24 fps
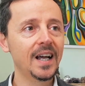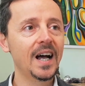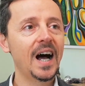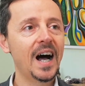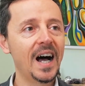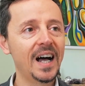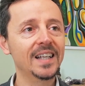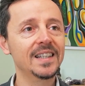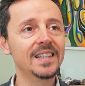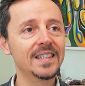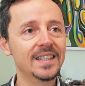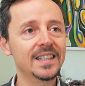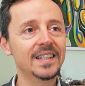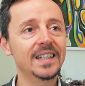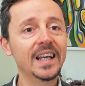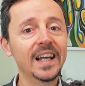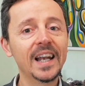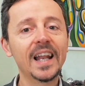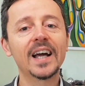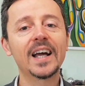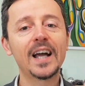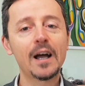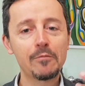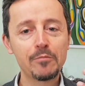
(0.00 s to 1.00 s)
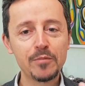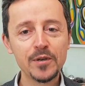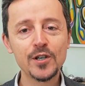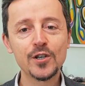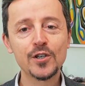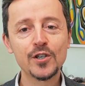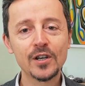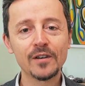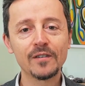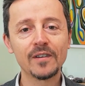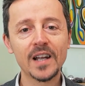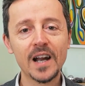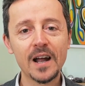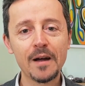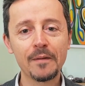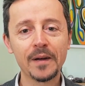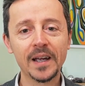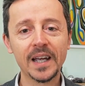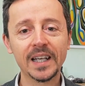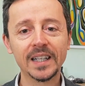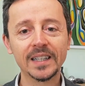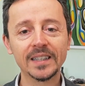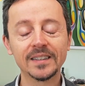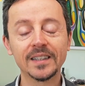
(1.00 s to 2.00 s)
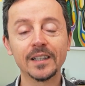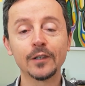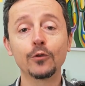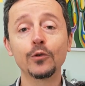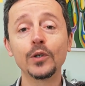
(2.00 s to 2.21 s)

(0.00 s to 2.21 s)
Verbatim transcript: anzi che la capisce veramente.